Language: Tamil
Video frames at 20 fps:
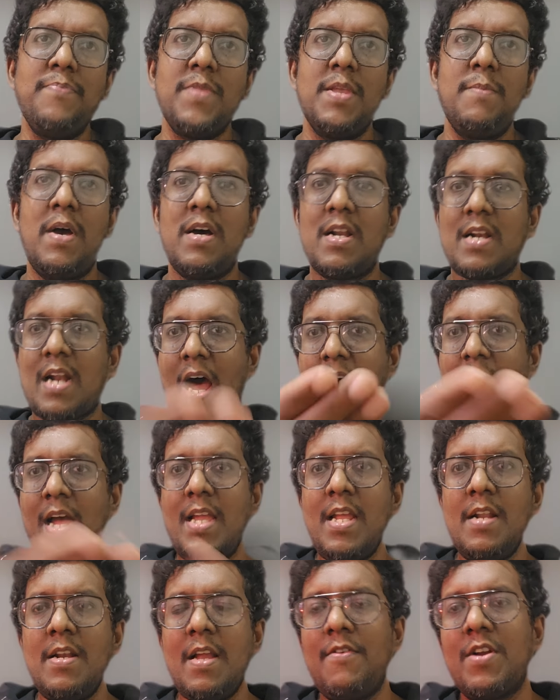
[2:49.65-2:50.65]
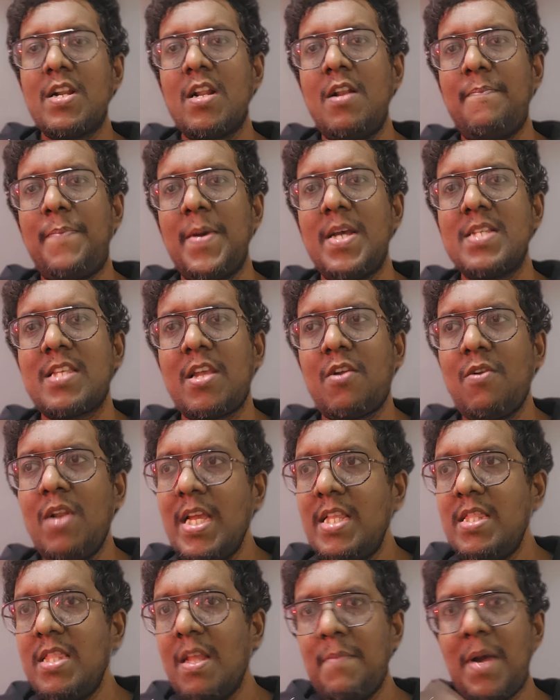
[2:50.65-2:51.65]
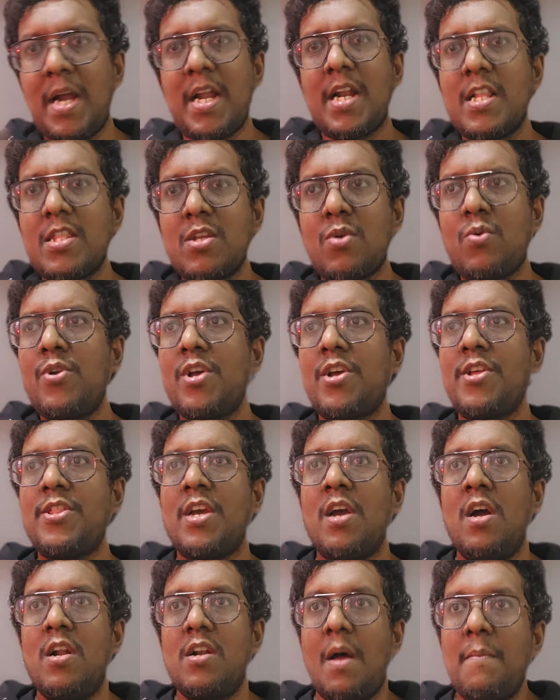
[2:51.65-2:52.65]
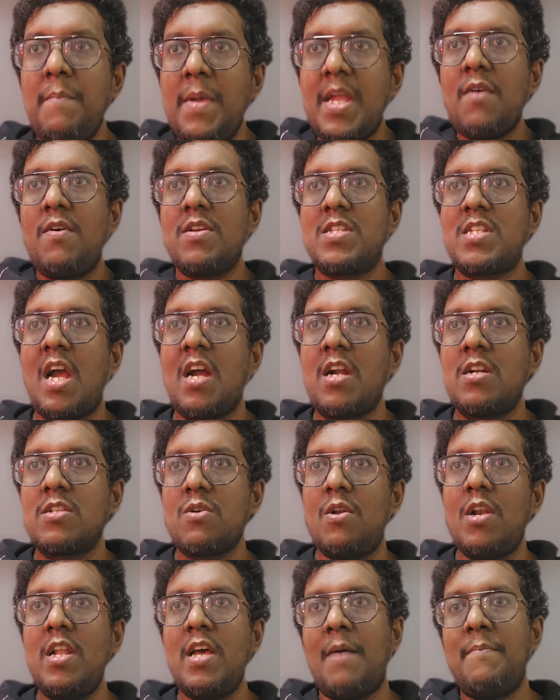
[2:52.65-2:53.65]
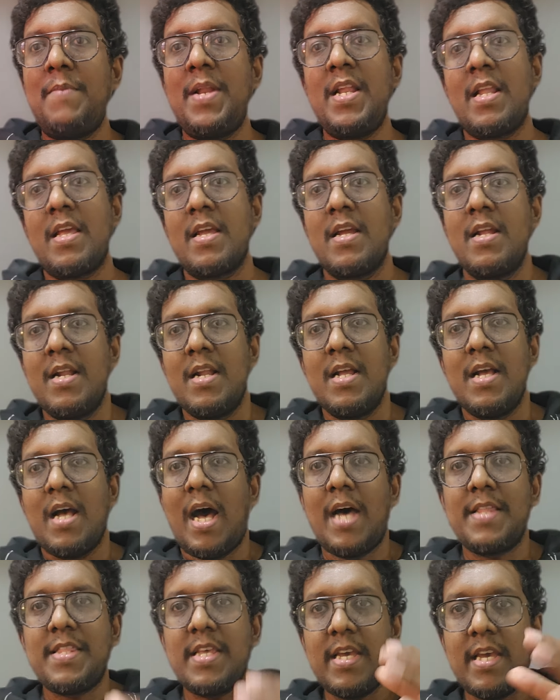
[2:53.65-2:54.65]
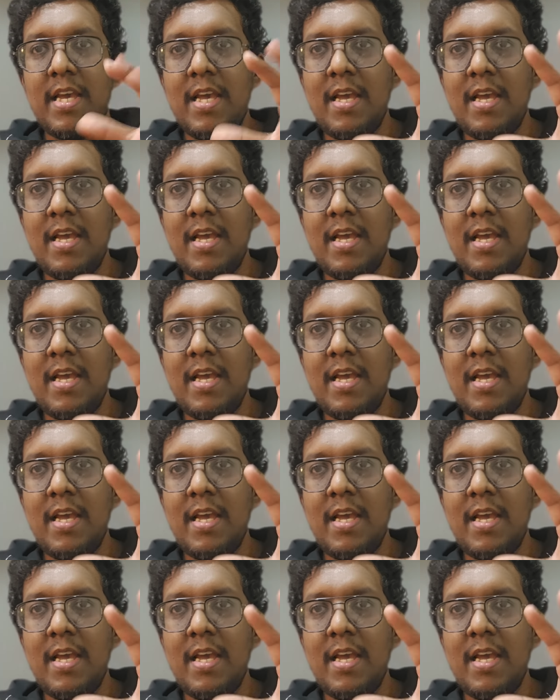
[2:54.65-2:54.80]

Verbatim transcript: இப்போ ராயன் அவர்கள் பேசக்குள்ள இந்த மாதிரி எடுத்து கொடுக்குது நம்பிக்கை வச்சாங்கன்னு சொல்லு அப்படின்னு அது